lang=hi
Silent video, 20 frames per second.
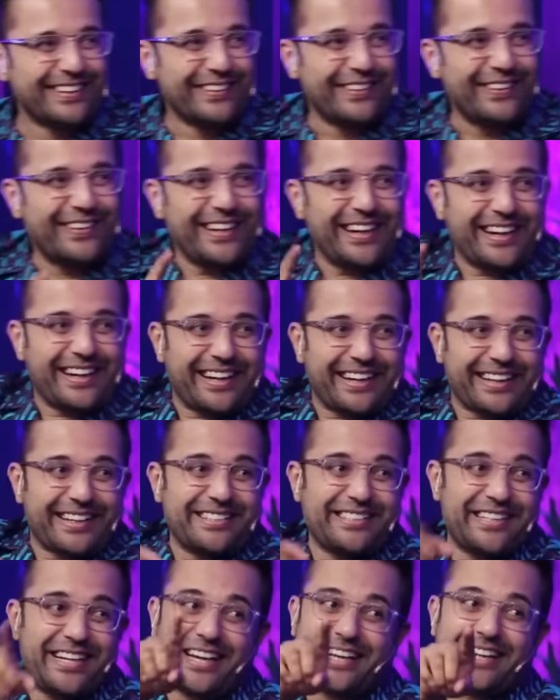क्योंकि अगर
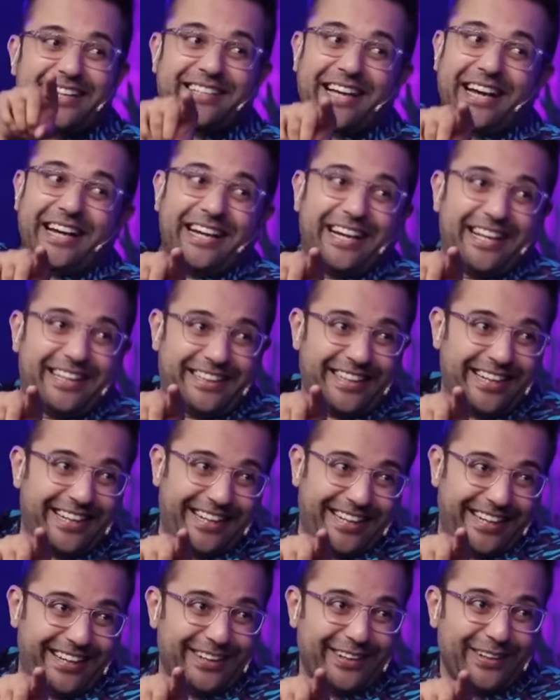किसी एक की साइड लेते
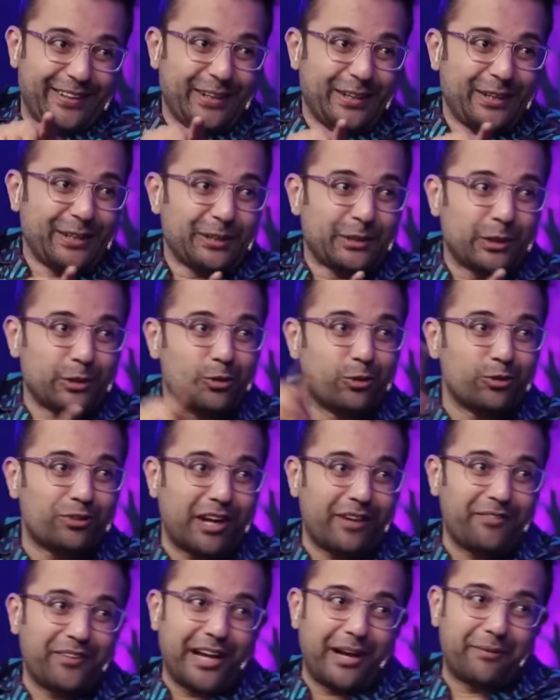हैं हाँ, तो, तो
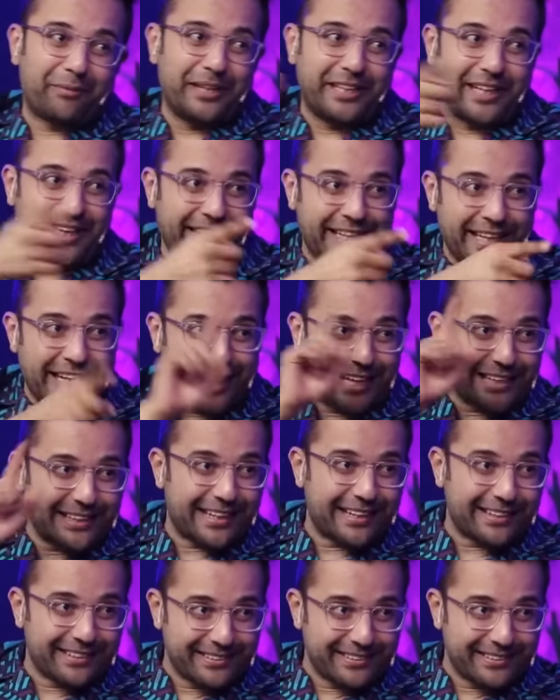दूसरा फिर आपकी टिकट नहीं लेता